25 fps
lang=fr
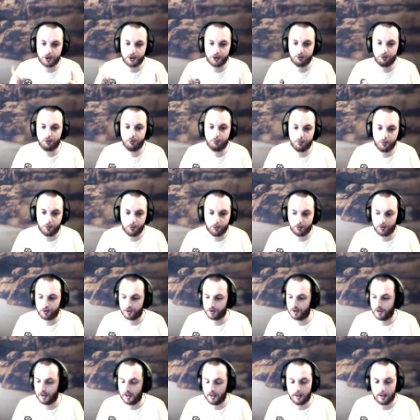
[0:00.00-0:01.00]
18 minutes.
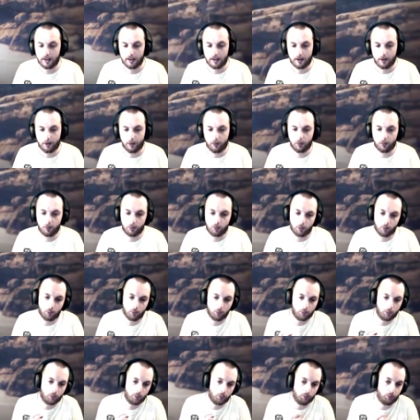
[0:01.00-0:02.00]
Donc
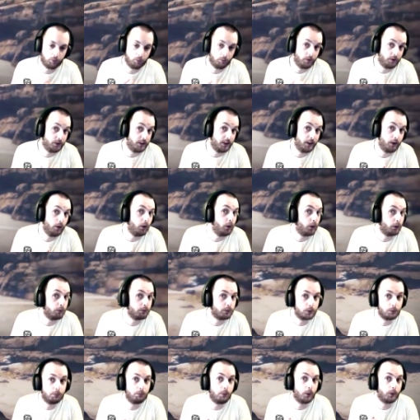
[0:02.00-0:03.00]
on, vous allez encore
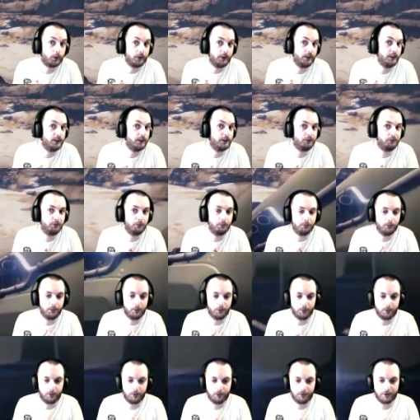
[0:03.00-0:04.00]
supporter 18
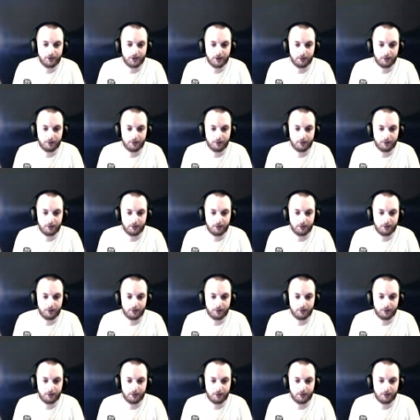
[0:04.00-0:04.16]
minutes tout